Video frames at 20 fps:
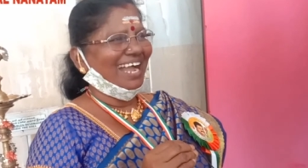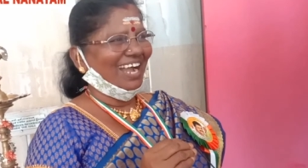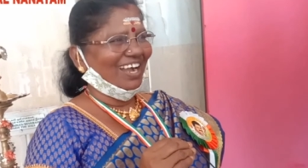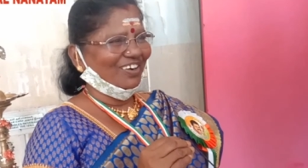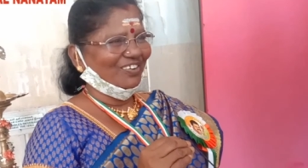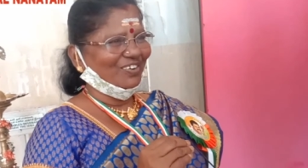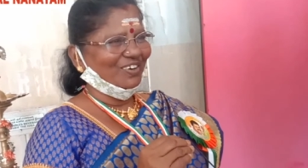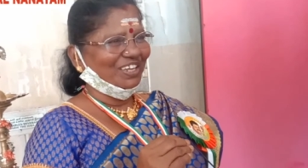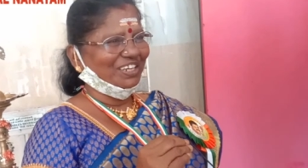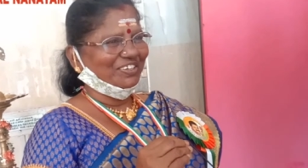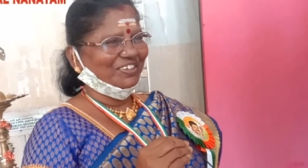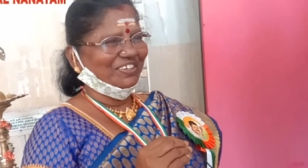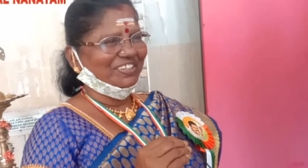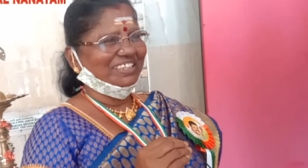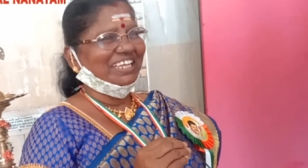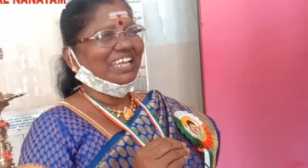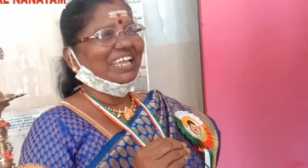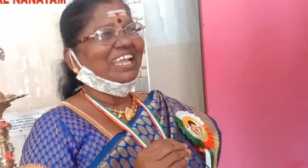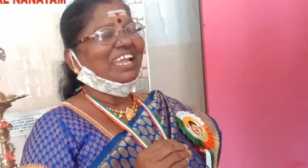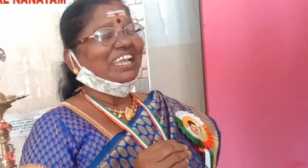அவங்களுக்கு
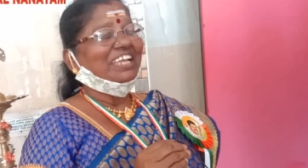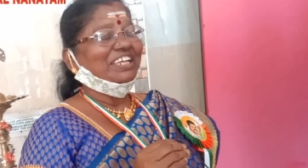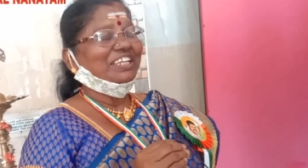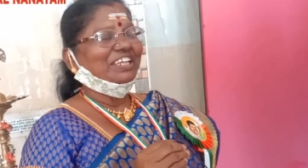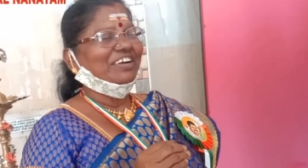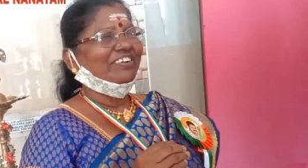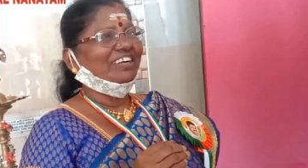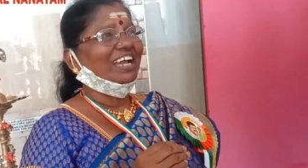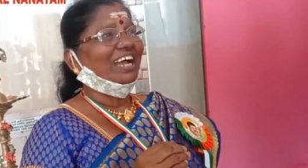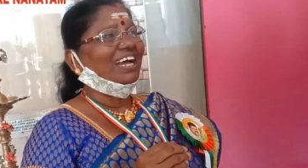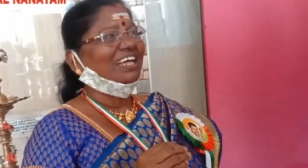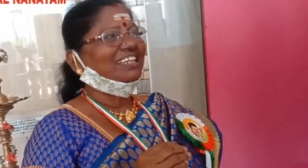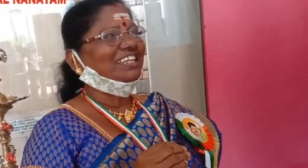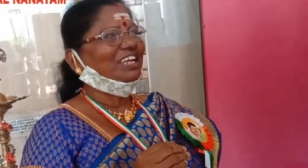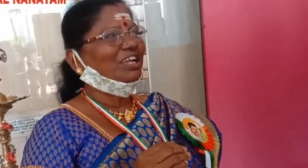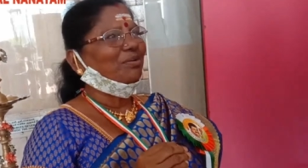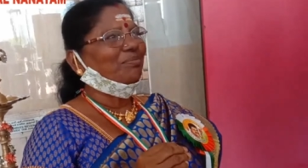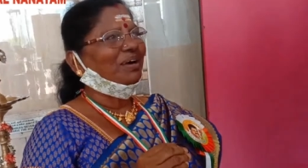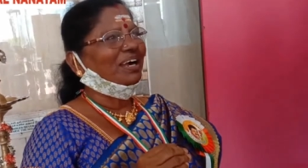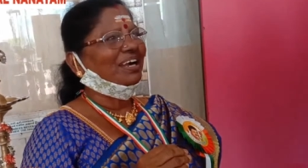வந்து இதை விட
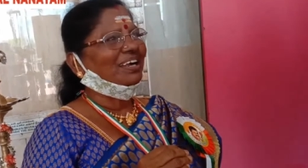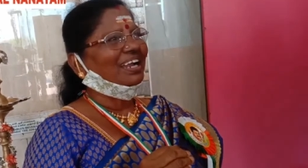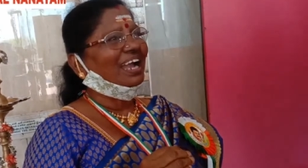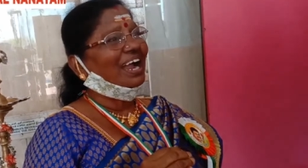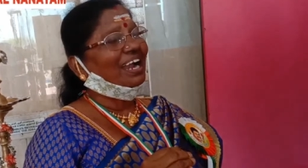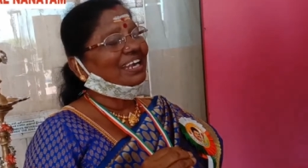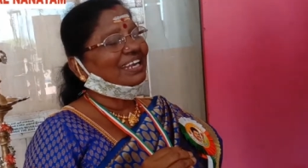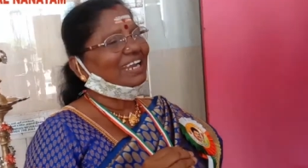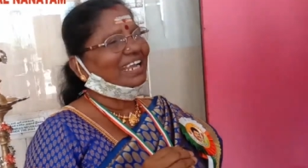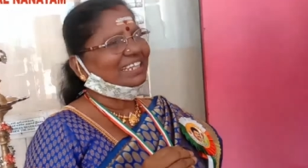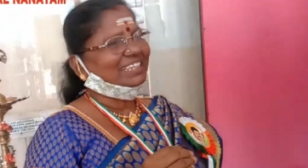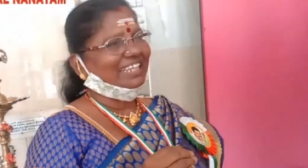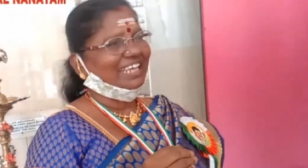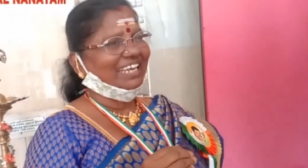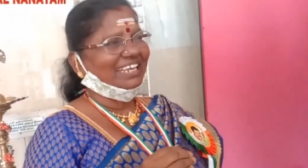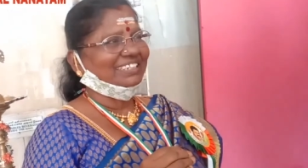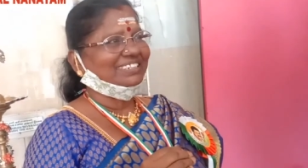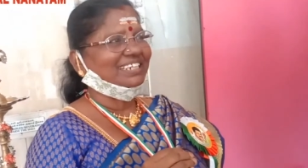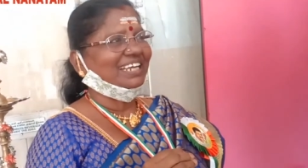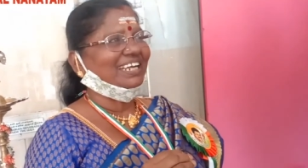அதிகமான அன்னை
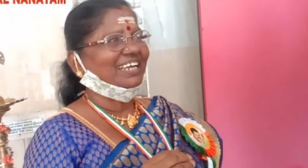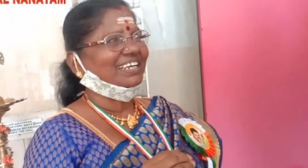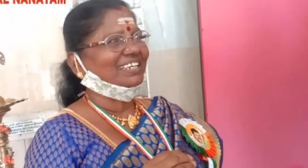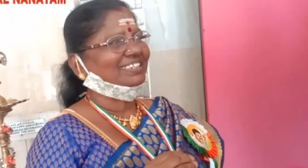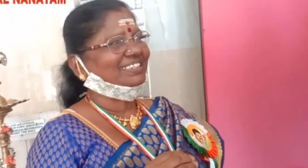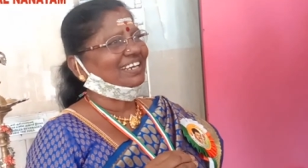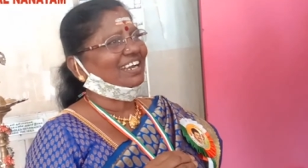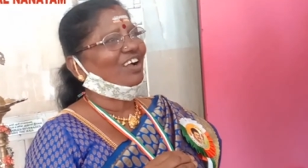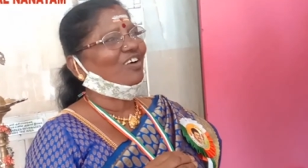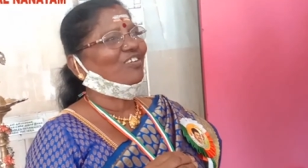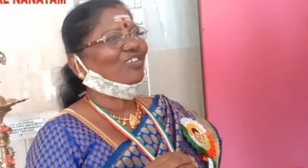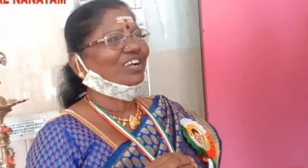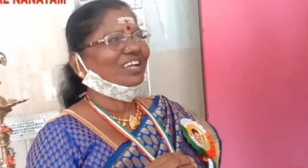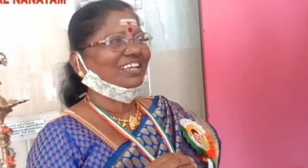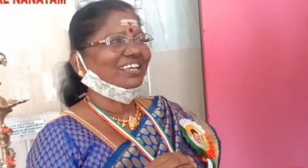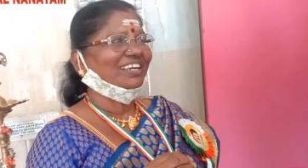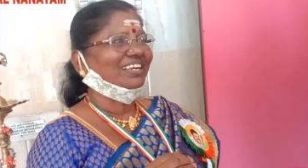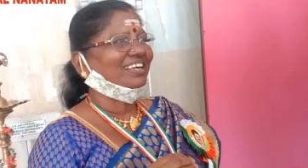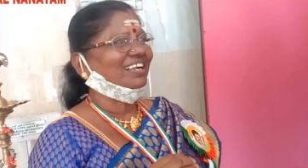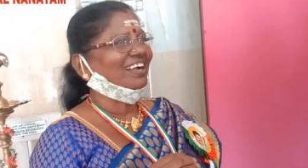தெரைசா இடத்துல அவங்க
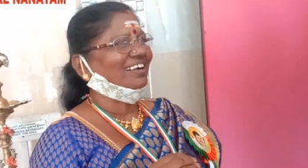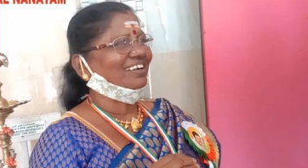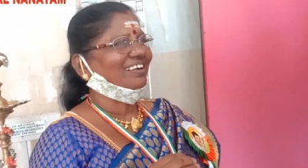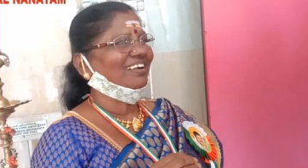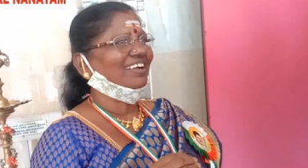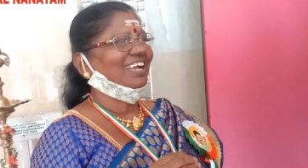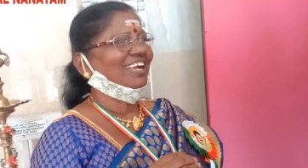இருக்காங்க